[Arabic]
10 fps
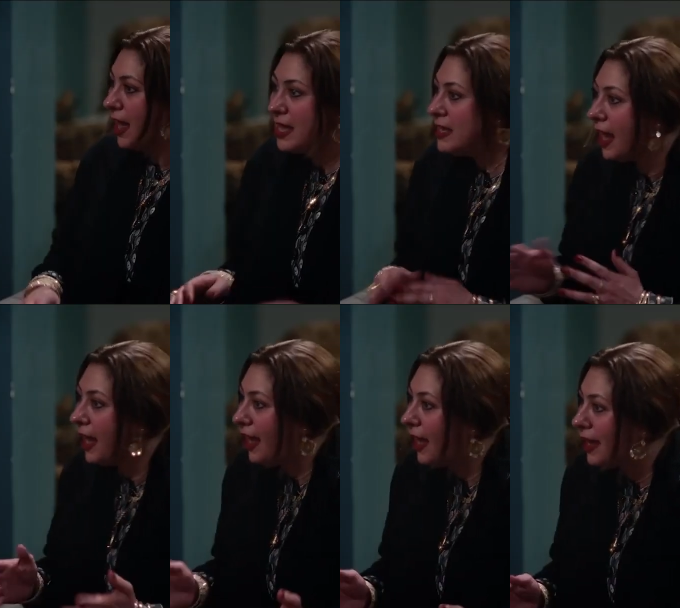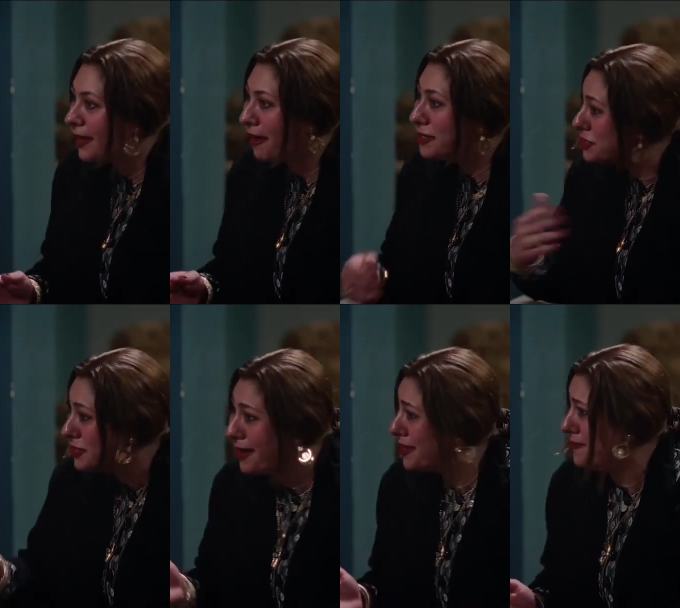اي حاجه
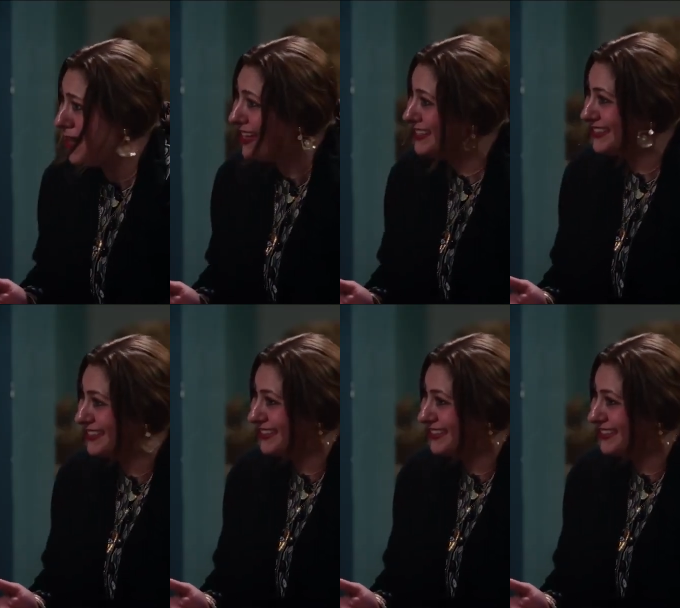قشري بس